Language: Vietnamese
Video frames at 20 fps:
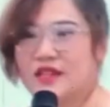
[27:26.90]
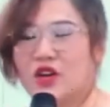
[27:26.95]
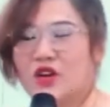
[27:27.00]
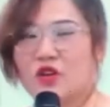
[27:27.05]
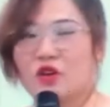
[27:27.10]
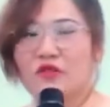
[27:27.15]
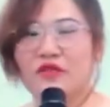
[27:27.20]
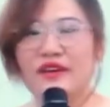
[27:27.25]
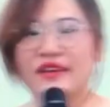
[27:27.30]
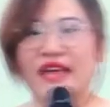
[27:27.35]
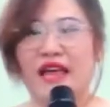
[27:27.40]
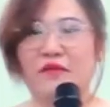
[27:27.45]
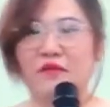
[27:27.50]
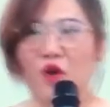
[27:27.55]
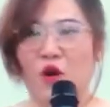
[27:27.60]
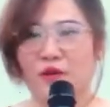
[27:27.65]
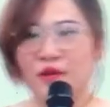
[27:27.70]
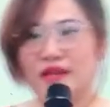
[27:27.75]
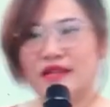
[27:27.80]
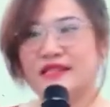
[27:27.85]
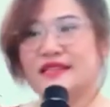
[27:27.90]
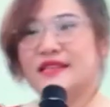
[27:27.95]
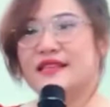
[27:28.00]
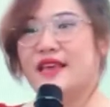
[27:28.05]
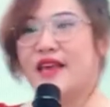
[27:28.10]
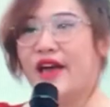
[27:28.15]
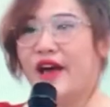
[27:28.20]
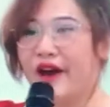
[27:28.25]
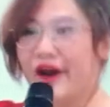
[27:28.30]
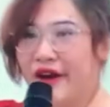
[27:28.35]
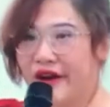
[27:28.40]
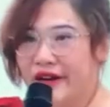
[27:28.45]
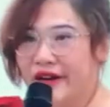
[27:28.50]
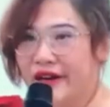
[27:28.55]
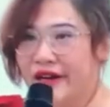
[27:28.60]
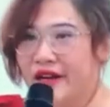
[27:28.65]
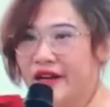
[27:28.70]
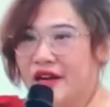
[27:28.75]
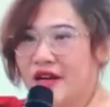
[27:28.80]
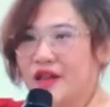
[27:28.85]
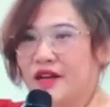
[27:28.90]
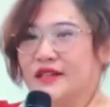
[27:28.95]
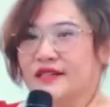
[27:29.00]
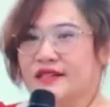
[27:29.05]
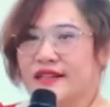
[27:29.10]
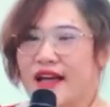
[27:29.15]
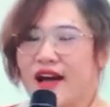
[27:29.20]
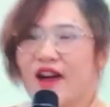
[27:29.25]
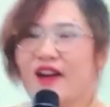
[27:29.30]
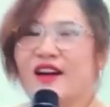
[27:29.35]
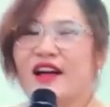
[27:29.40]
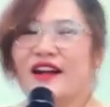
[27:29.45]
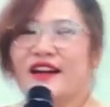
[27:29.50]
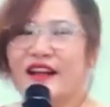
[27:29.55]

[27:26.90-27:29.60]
còn đối với dạng bột thì nó sẽ dễ hơn đó